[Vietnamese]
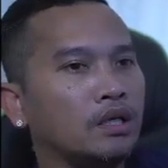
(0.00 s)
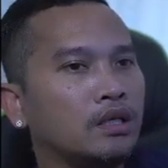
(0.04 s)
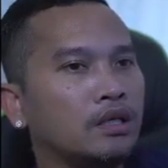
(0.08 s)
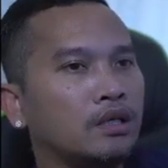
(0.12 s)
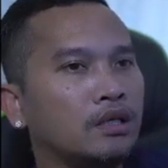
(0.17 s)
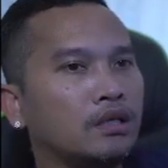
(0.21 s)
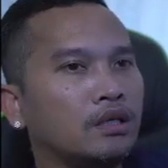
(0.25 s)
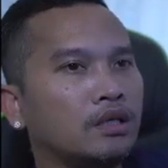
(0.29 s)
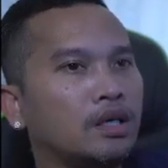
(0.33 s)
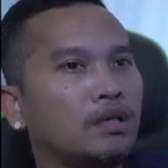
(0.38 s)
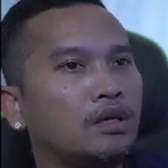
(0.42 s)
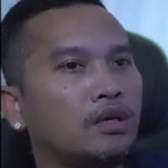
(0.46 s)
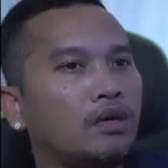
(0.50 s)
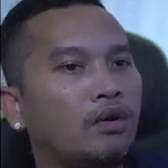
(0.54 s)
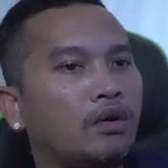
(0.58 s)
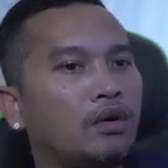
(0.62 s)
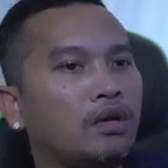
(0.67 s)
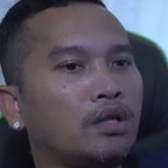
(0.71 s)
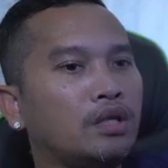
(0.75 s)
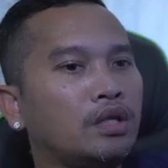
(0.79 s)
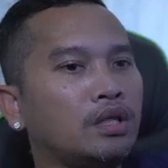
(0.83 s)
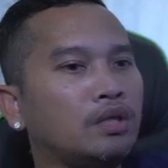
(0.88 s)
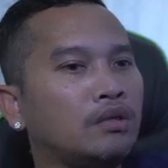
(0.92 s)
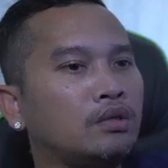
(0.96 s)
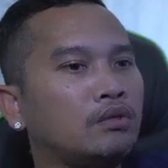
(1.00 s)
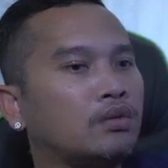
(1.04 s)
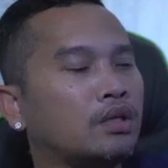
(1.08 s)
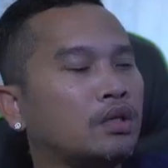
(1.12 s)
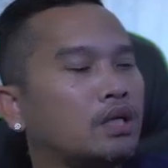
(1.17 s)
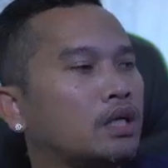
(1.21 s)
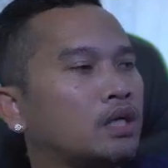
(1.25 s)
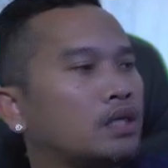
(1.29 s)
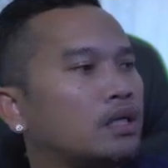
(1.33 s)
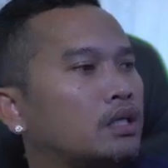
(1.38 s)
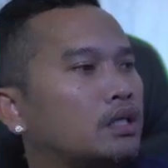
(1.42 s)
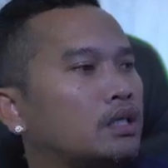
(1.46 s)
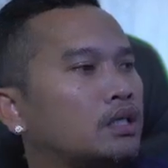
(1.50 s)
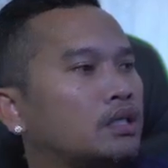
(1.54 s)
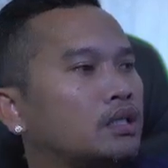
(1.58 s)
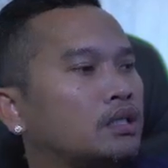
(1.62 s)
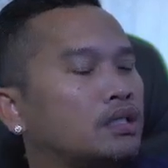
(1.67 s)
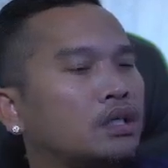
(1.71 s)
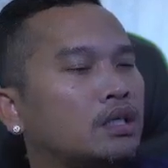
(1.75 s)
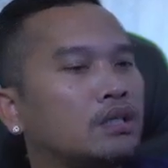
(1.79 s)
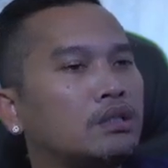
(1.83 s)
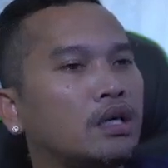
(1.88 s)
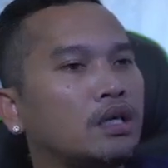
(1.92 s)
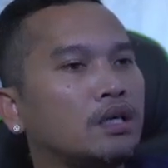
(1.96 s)
ngay khói đây dương cũng đăng này
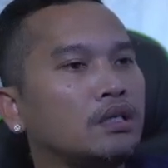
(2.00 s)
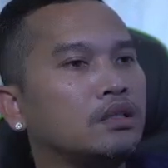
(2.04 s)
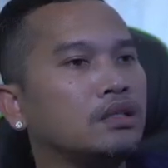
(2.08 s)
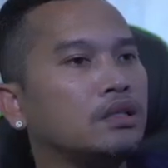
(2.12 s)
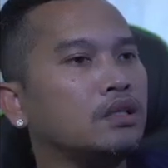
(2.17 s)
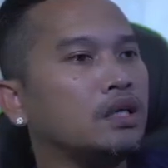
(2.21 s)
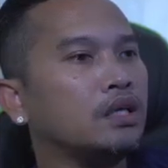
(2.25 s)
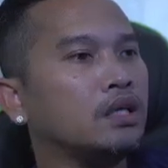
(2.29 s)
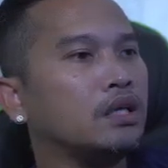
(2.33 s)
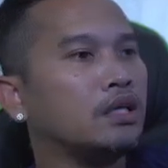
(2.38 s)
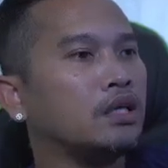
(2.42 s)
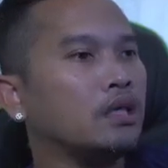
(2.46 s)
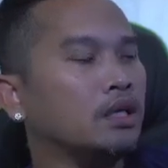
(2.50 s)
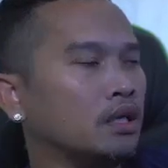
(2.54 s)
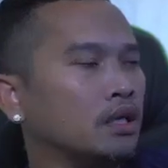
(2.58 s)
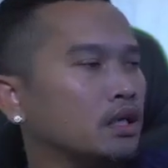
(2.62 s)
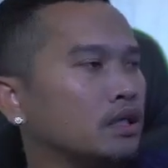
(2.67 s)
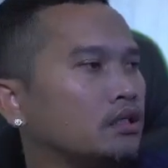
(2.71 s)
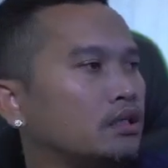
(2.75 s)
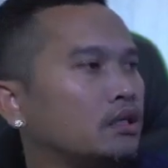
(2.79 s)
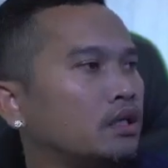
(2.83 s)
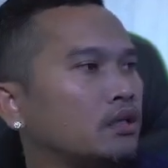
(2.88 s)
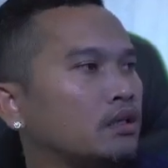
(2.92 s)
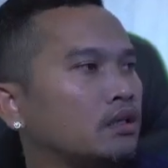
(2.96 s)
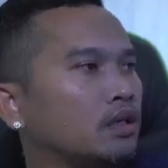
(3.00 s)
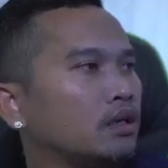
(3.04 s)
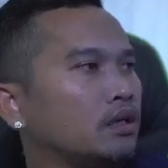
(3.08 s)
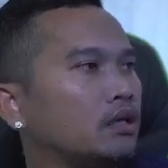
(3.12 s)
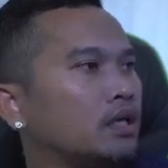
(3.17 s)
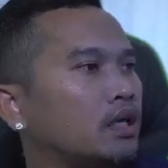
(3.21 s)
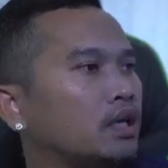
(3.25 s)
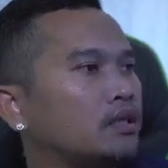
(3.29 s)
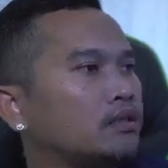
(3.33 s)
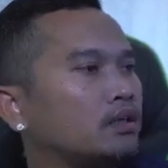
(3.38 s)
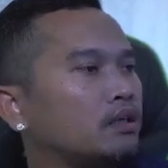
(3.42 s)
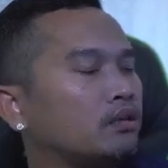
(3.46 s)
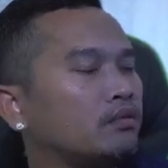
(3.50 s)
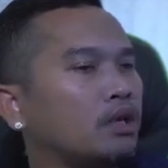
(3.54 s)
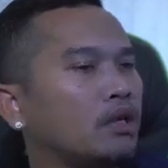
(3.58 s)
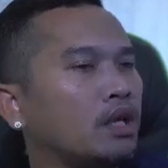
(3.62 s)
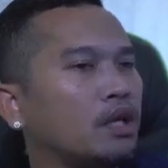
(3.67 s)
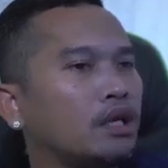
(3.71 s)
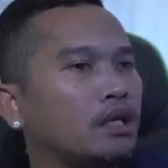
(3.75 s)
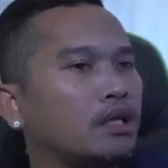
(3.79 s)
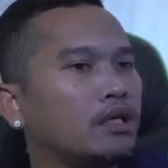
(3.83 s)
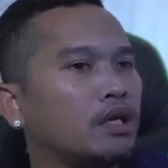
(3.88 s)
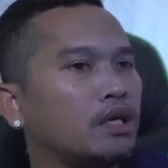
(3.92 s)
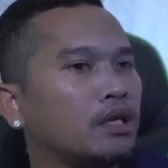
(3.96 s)
dương thử thưa ấy dương thử ca so với
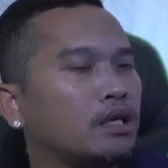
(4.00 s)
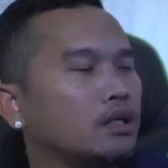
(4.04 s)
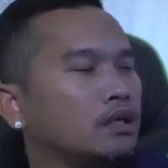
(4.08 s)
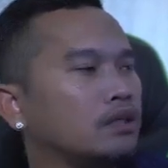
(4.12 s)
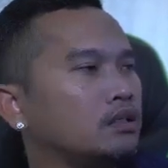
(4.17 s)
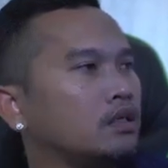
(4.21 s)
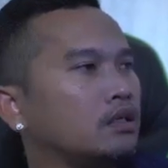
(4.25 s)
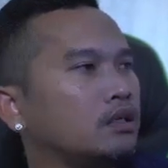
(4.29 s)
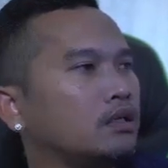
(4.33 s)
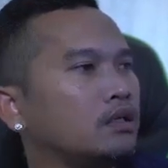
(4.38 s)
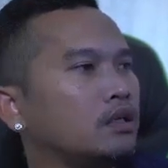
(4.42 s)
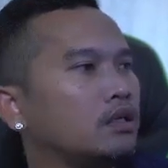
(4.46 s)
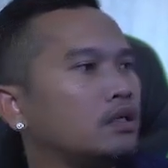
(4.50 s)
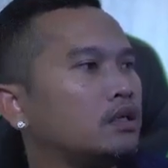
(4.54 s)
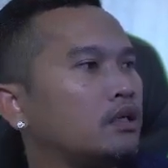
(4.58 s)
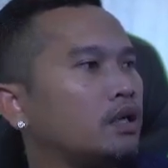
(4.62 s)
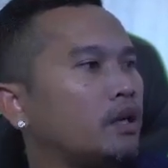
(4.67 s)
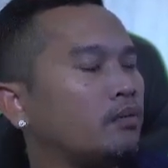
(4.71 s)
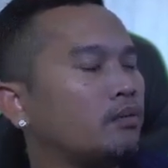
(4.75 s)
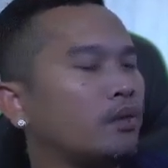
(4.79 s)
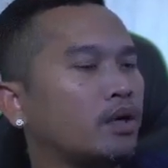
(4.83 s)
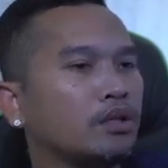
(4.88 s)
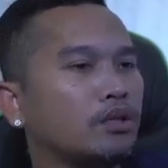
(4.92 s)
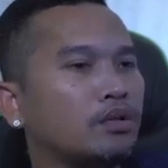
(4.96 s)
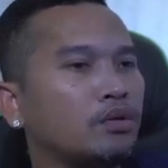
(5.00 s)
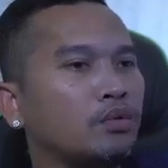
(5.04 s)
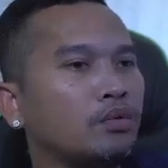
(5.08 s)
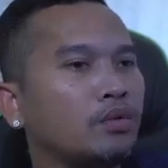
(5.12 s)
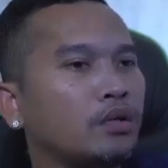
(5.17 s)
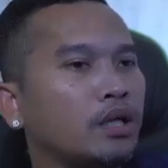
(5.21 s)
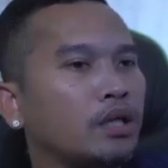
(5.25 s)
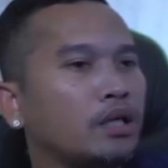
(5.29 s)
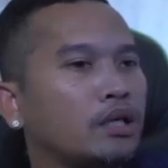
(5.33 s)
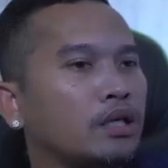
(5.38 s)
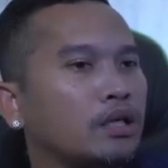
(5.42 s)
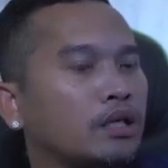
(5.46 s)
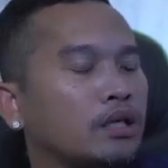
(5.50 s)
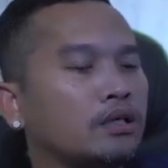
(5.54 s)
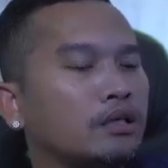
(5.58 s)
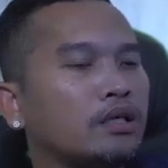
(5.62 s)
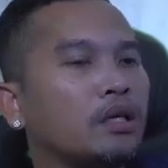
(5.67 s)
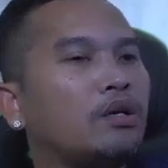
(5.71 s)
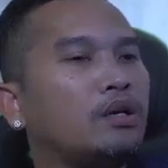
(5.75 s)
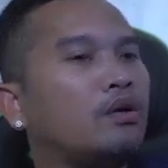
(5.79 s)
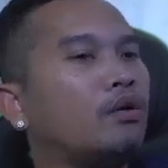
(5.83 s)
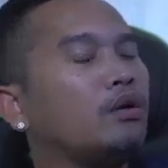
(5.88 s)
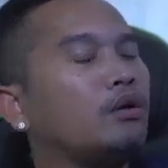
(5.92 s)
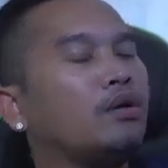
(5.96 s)
ấy dương thử ca phở thu ấy
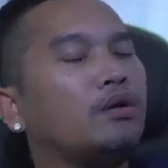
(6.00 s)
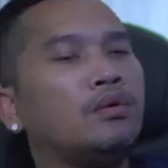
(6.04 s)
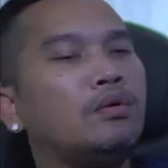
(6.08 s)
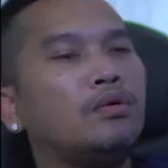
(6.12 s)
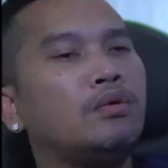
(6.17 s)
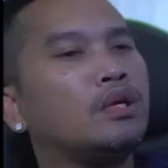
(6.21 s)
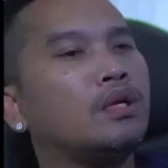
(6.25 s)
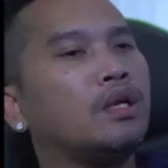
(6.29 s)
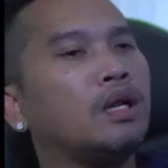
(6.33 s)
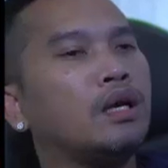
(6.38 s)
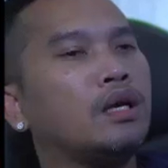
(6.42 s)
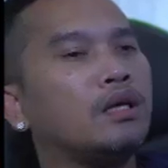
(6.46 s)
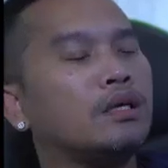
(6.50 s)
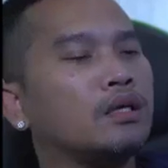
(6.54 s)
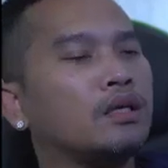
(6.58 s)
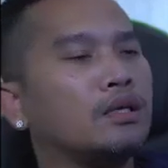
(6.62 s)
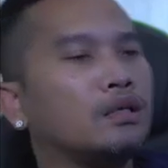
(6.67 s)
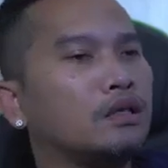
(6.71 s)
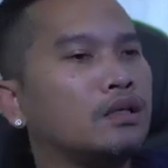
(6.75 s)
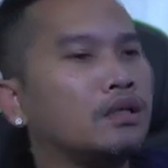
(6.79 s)
ngay khói đấy cũng đăng này